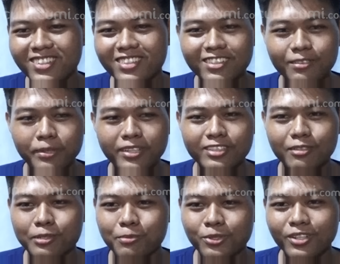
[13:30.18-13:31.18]
gitu pengen
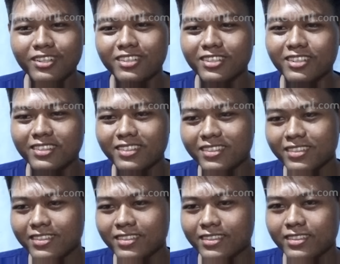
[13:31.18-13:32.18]
cepet pulang aja
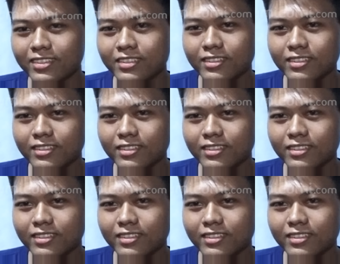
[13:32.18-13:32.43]
kan